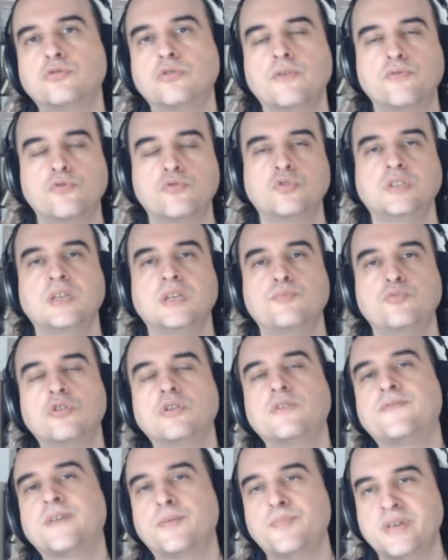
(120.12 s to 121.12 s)
a vus au début,
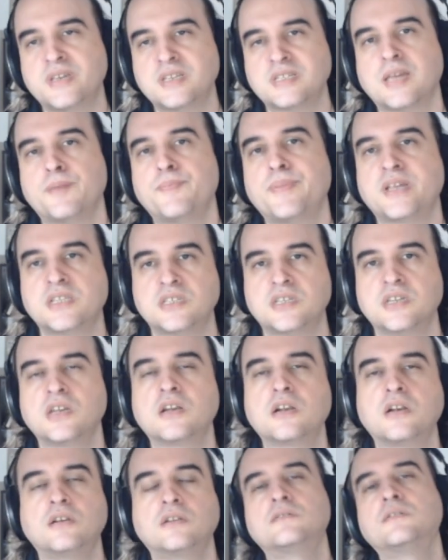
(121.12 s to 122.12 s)
notre famille sympathique.
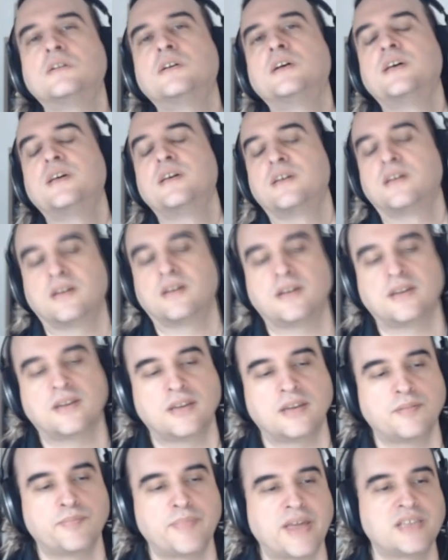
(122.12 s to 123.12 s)

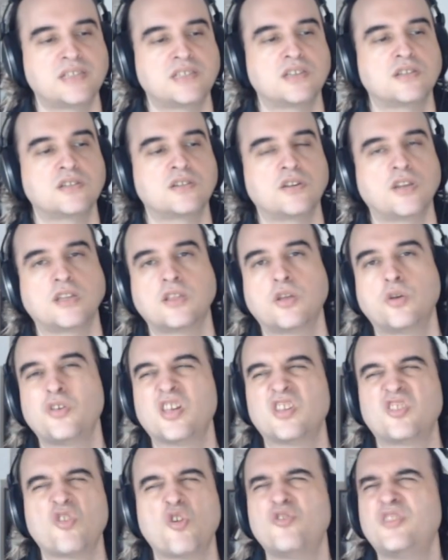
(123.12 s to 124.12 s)
Euh, ben c'est ça, il y en a un qui
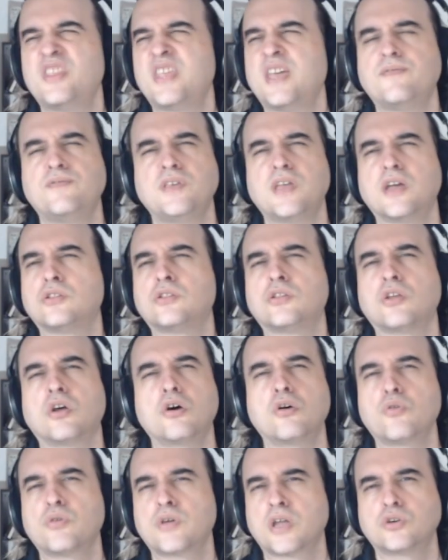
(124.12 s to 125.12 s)
est un
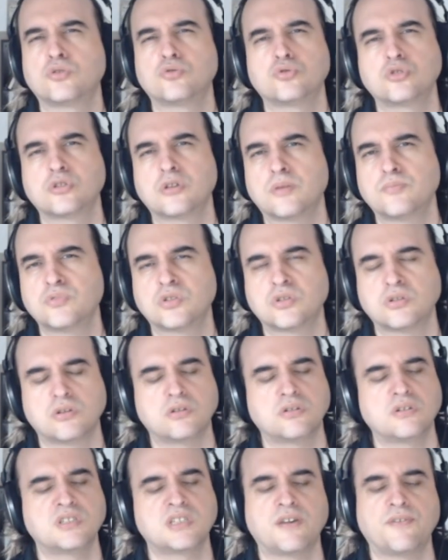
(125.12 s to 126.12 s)
aviateur, quelque chose comme
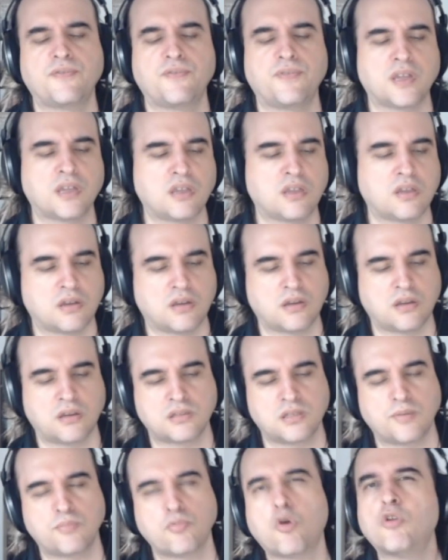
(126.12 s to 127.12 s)
ça. Ça fait que,
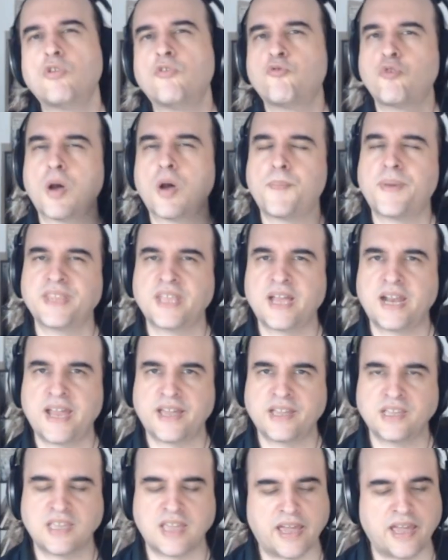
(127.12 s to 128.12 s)
on le voit pendant
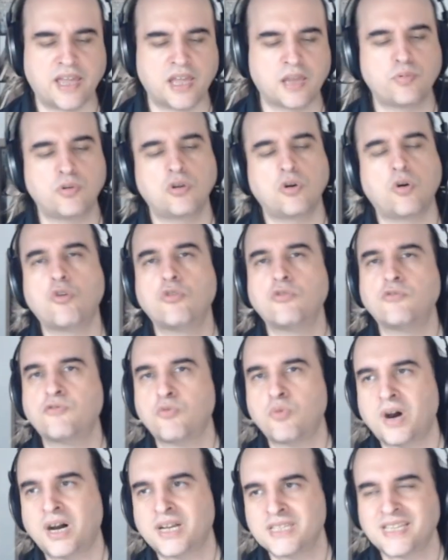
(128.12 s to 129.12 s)
la guerre, puis on le
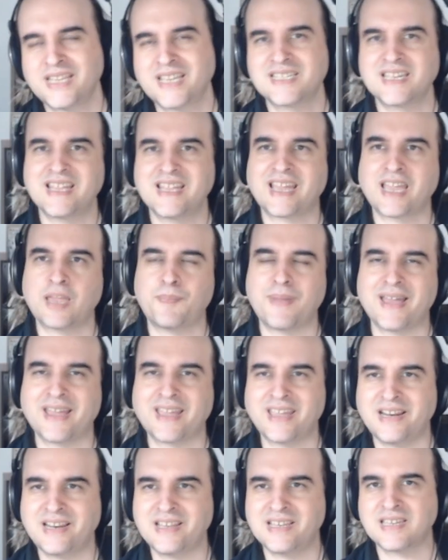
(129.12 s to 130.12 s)
voit en train d'essayer de
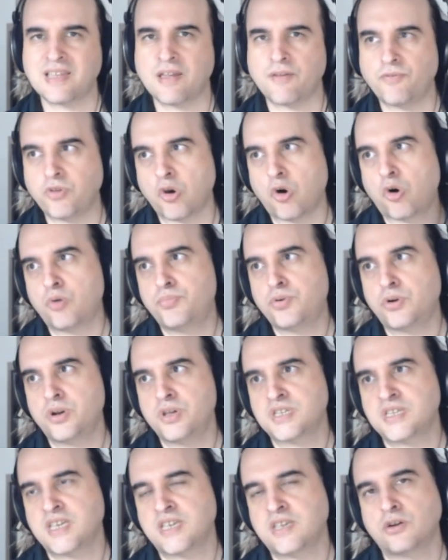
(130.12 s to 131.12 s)
réparer les avions pour
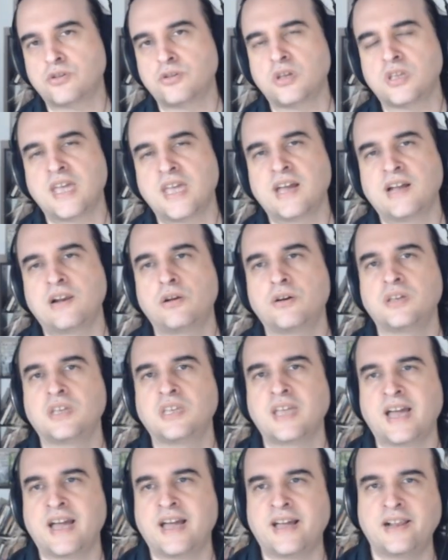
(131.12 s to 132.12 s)
le seigneur de guerre
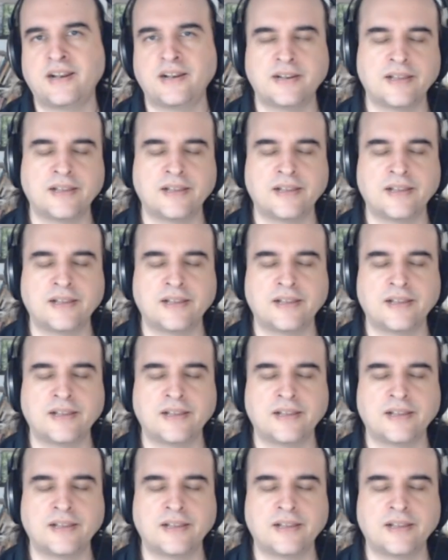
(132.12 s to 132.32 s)
local.